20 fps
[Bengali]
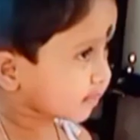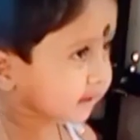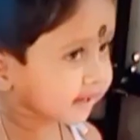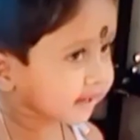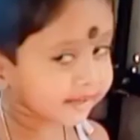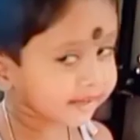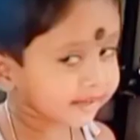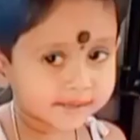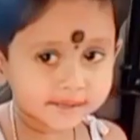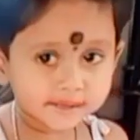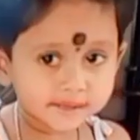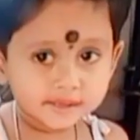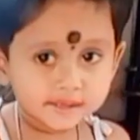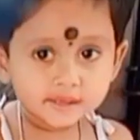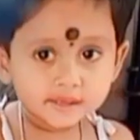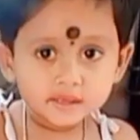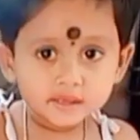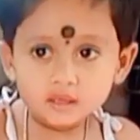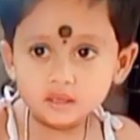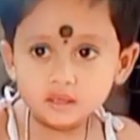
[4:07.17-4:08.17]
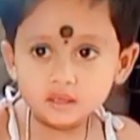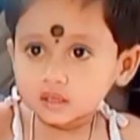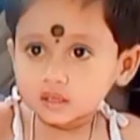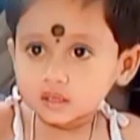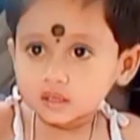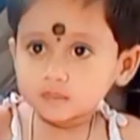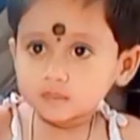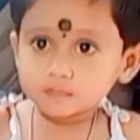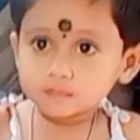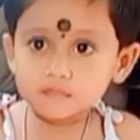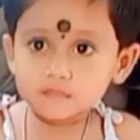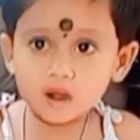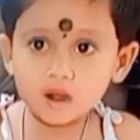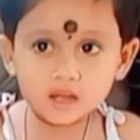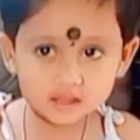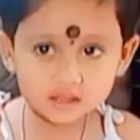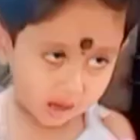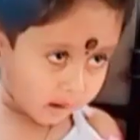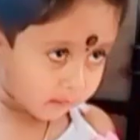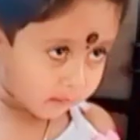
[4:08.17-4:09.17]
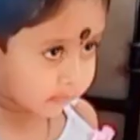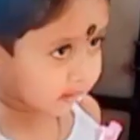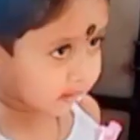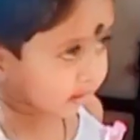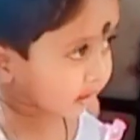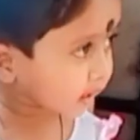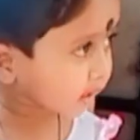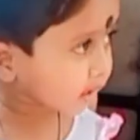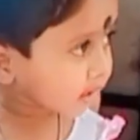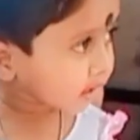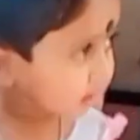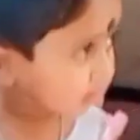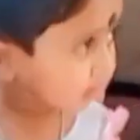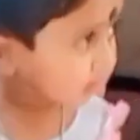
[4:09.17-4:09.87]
ঠাম্মাকে যে টেনে তুললো গাড়িতে যে